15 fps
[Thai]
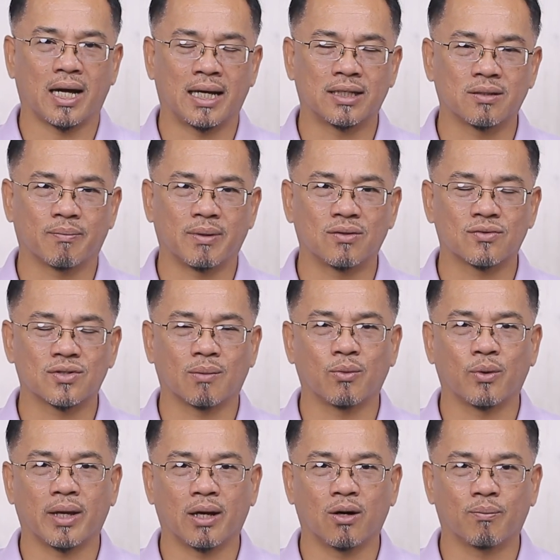อาจจะเป็นซา
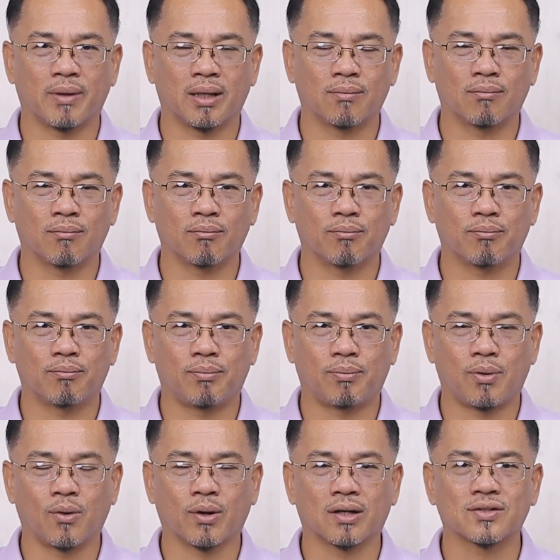มูเอลเป็น
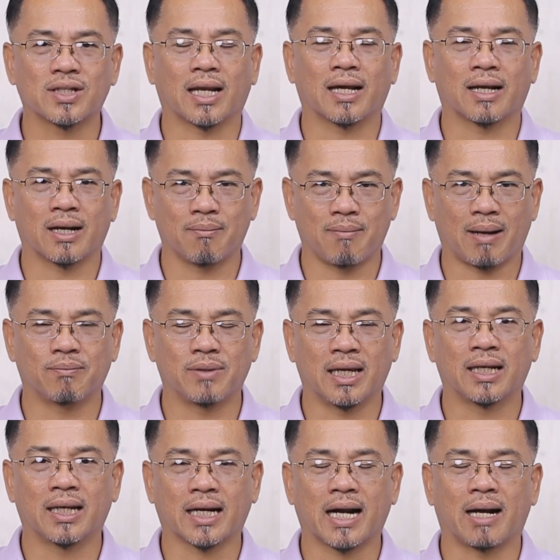พงกษัตริย์อะไรแบบ
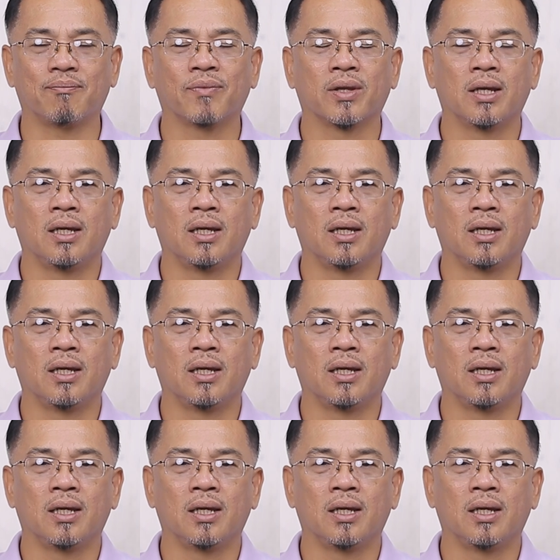นี้นะครับ